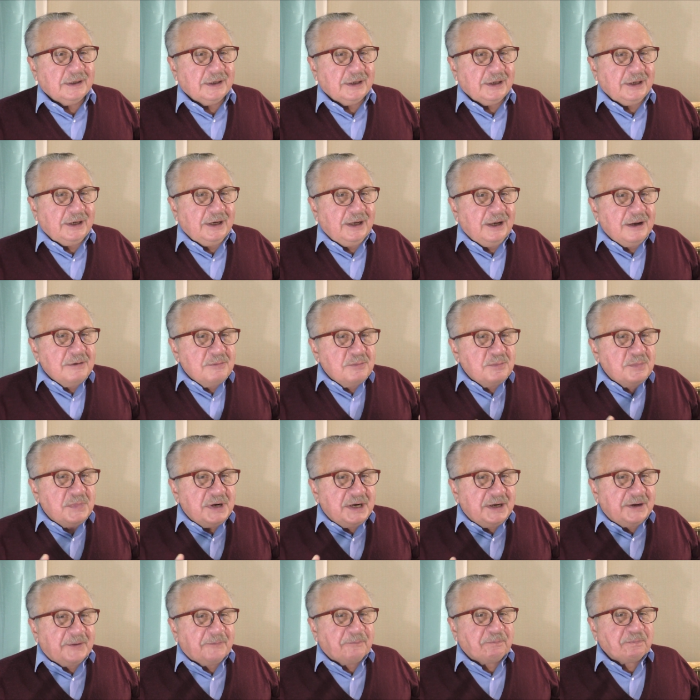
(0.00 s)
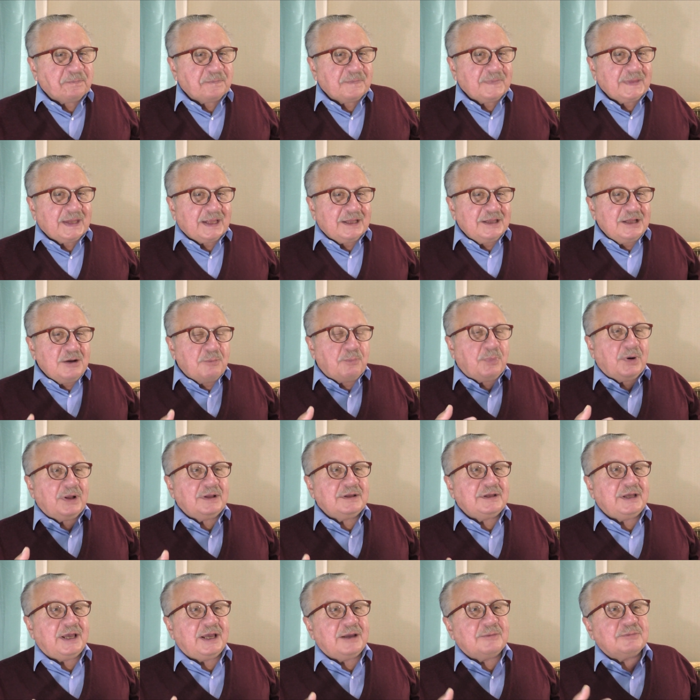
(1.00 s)
Или мы
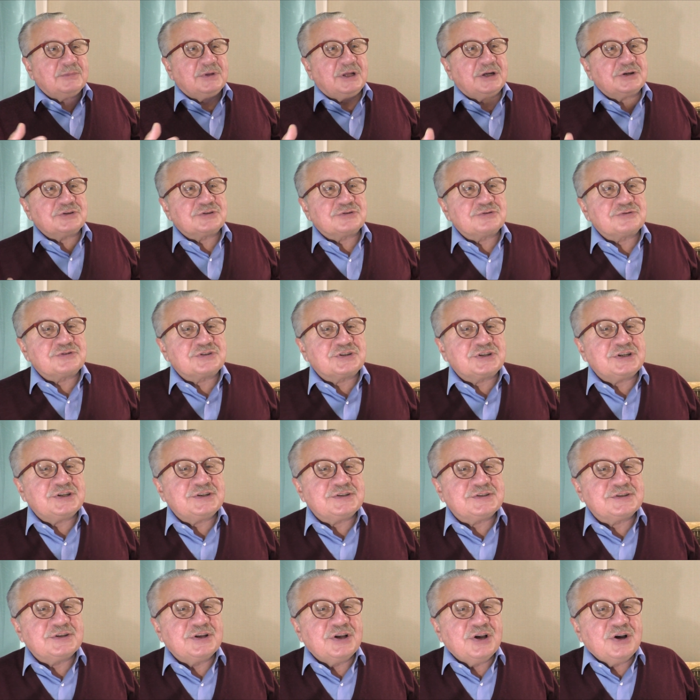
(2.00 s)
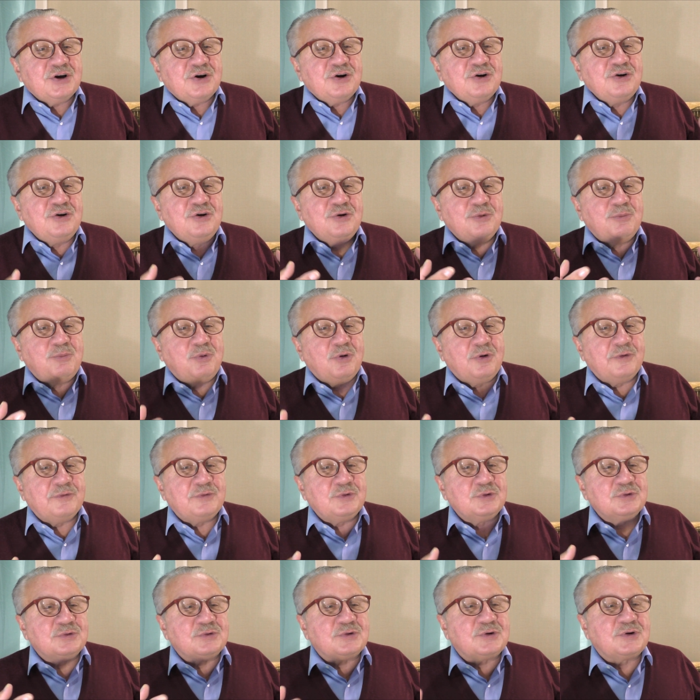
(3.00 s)
наполняем нашу жизнь
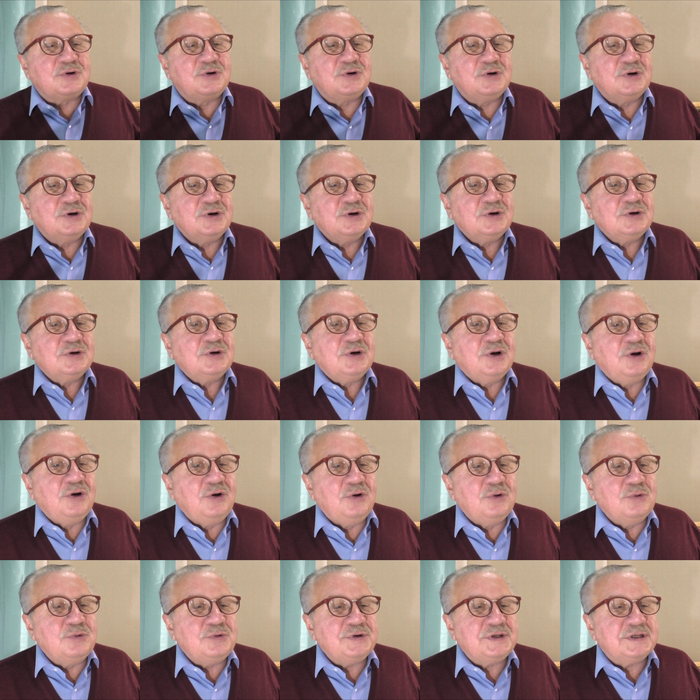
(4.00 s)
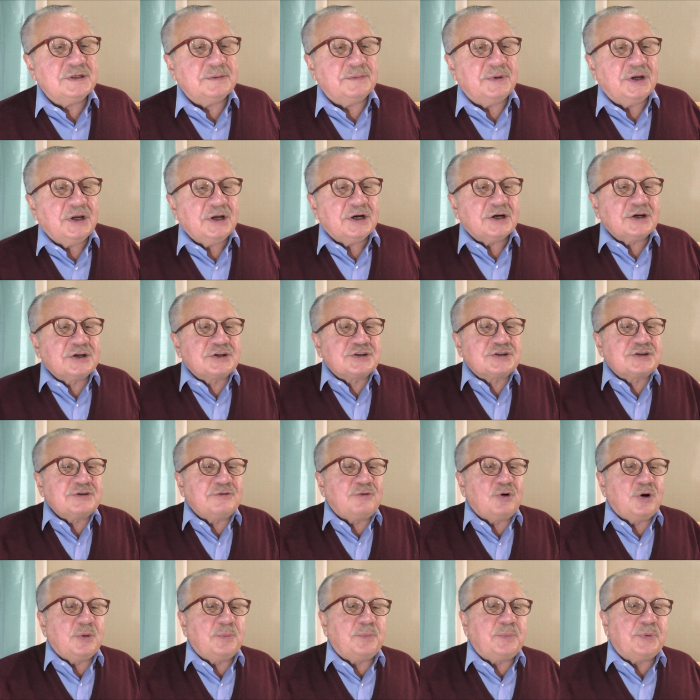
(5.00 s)
любовью к людям, к
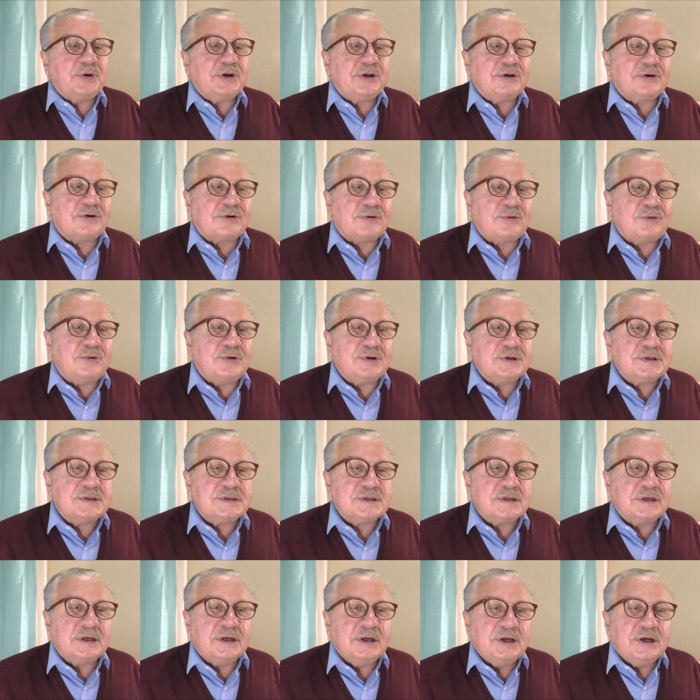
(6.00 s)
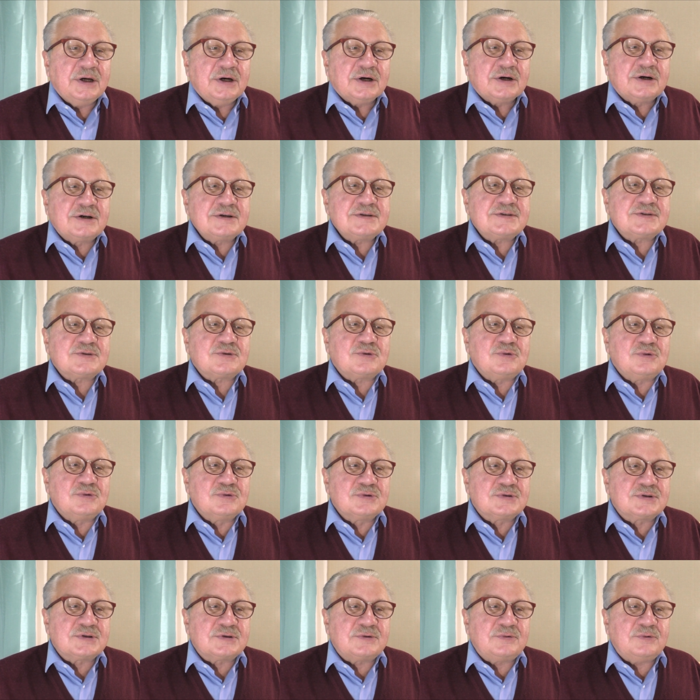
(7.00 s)
живой природе, к
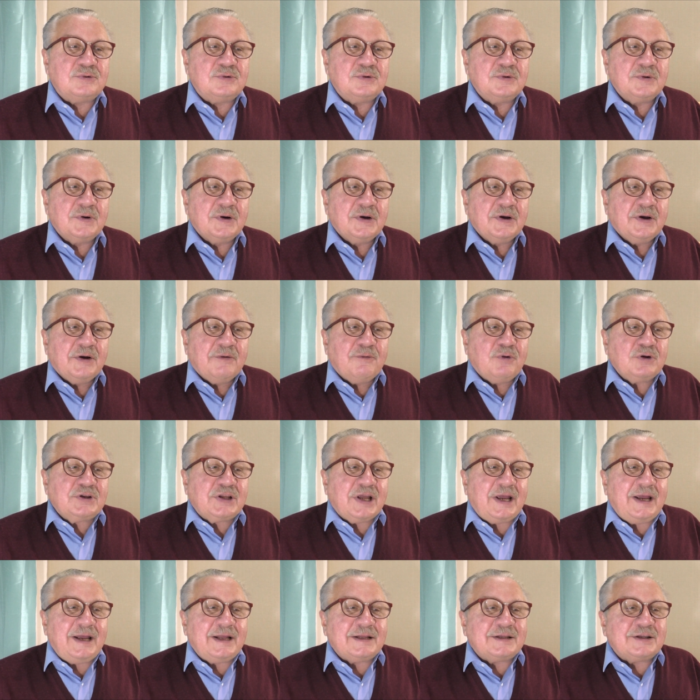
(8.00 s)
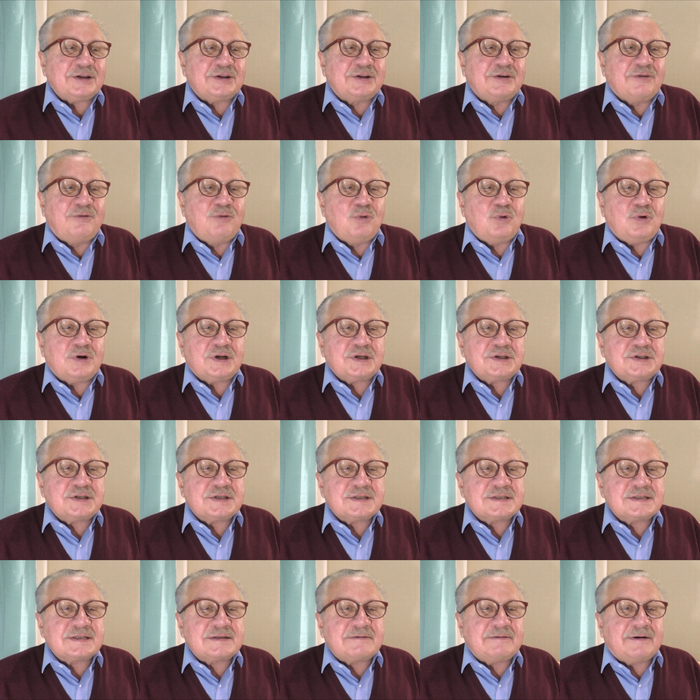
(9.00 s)
искусству. Вот это
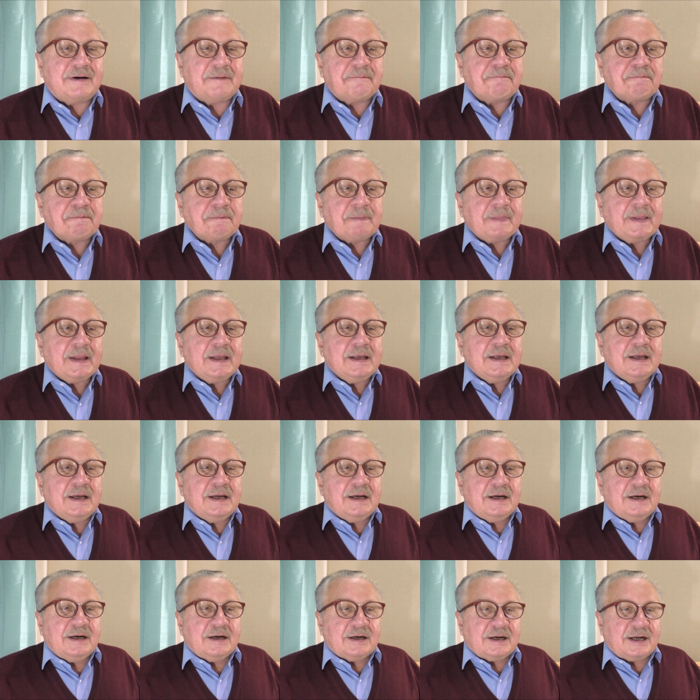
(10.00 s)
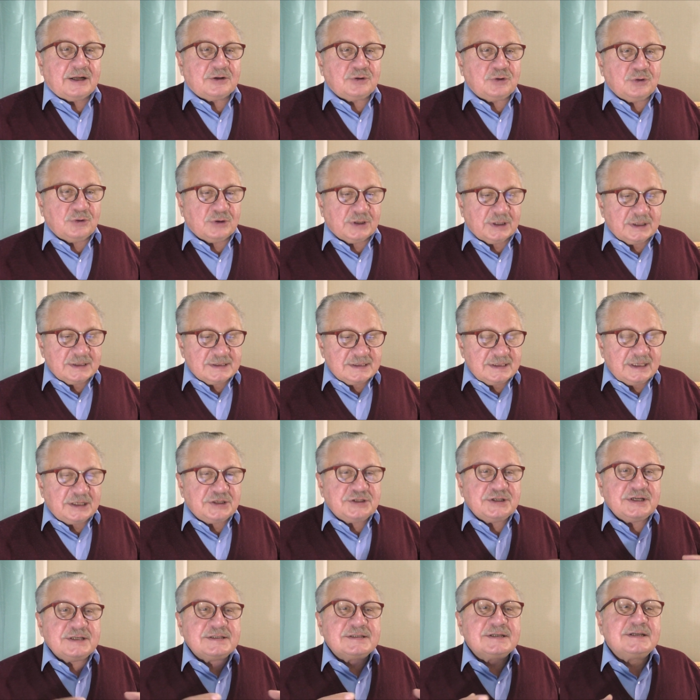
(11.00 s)
творчество – который
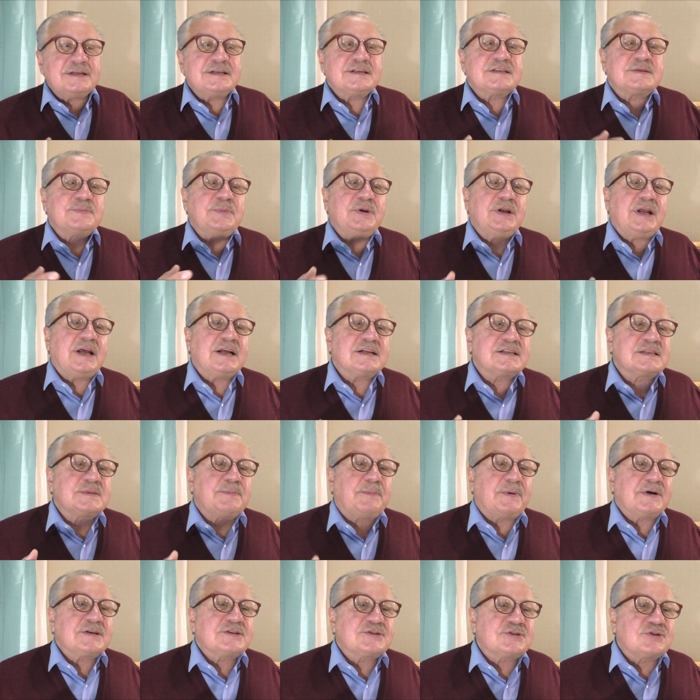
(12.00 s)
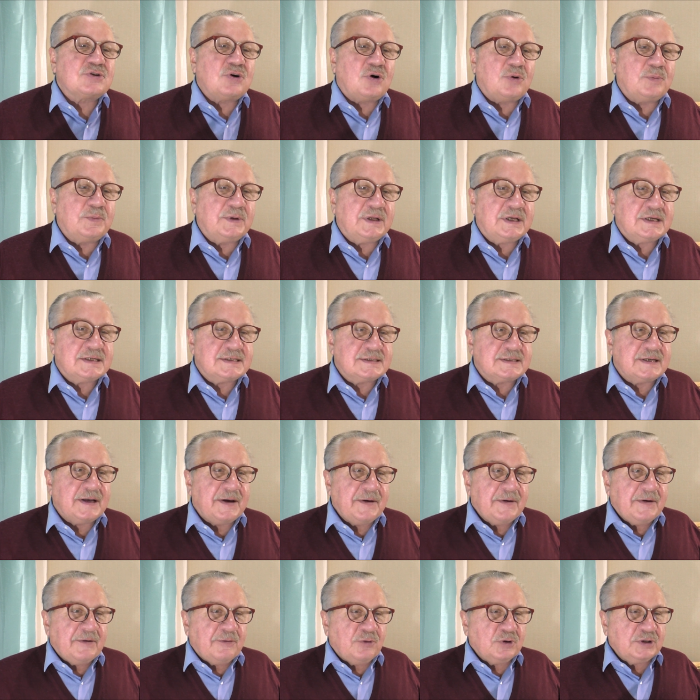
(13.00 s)
значительно изменяет способность
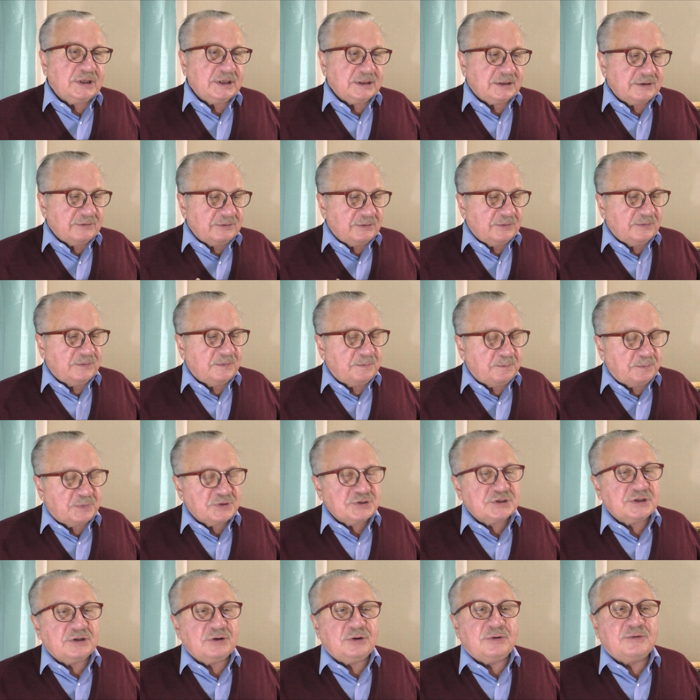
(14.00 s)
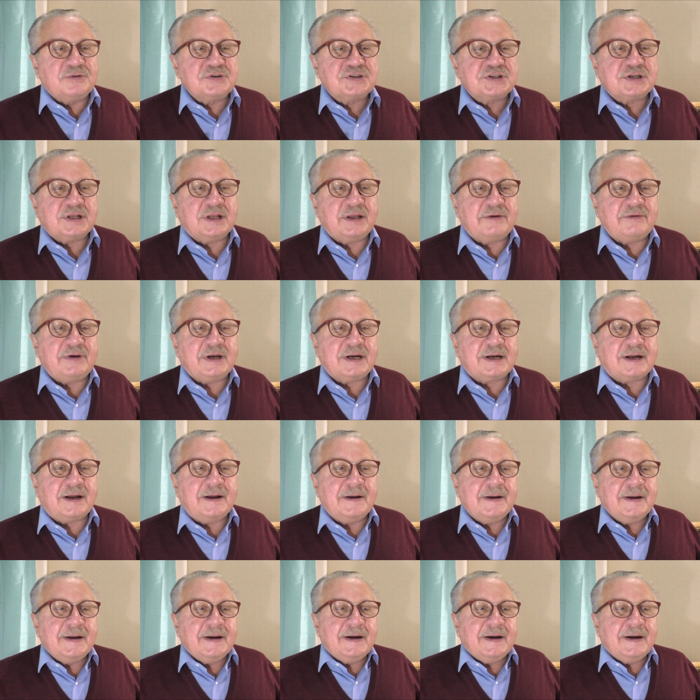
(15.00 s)
вот этого пожилого человека